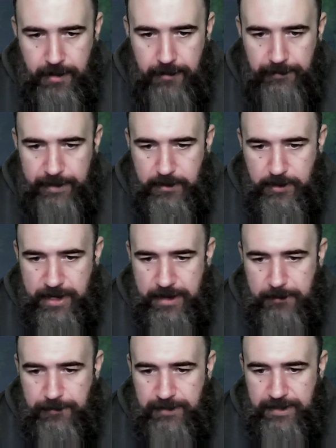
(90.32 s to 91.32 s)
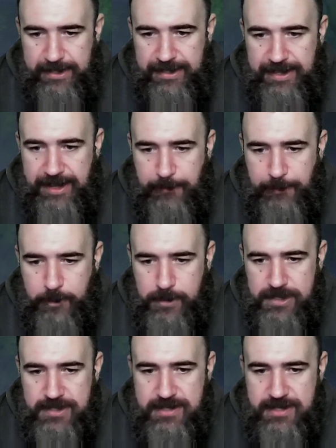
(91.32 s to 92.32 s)
Wenn du deine Pflichten
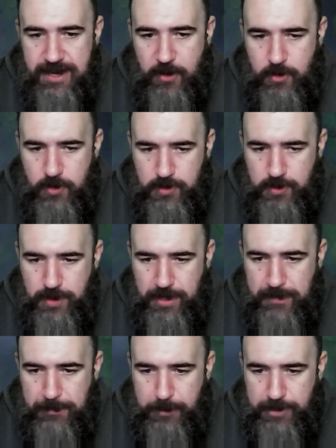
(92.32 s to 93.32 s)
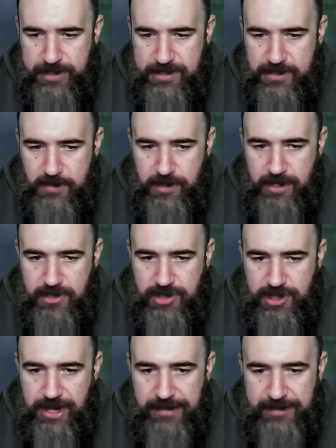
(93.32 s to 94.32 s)
erfüllst, erhöhst du die Reputation der
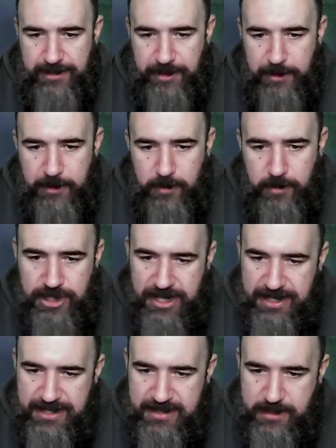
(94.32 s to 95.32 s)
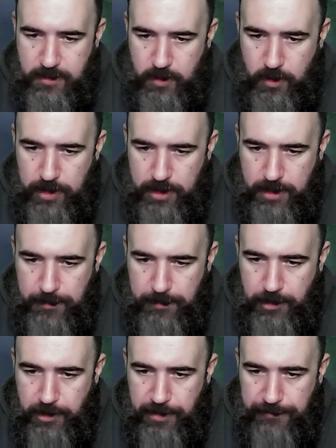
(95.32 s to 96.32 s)
Stadt und schaltest neue
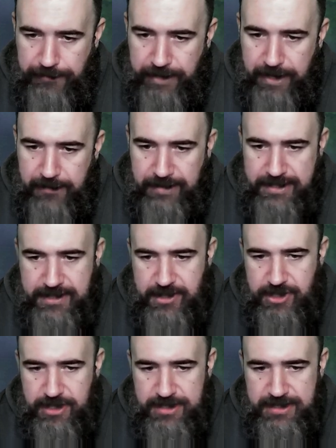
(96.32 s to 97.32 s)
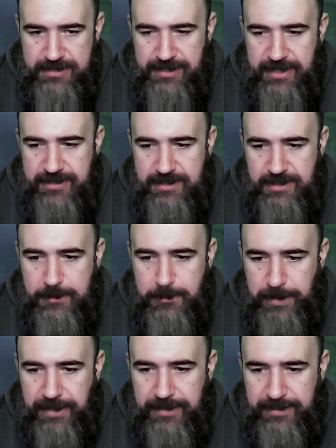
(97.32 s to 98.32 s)
Gebäude frei, was dir schließlich den Sieg
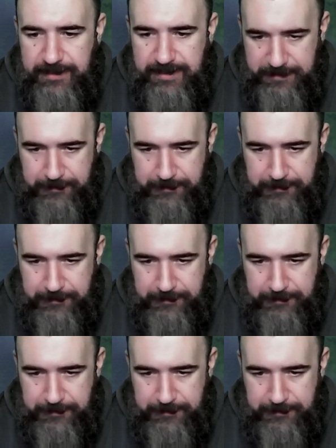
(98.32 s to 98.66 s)
bringt.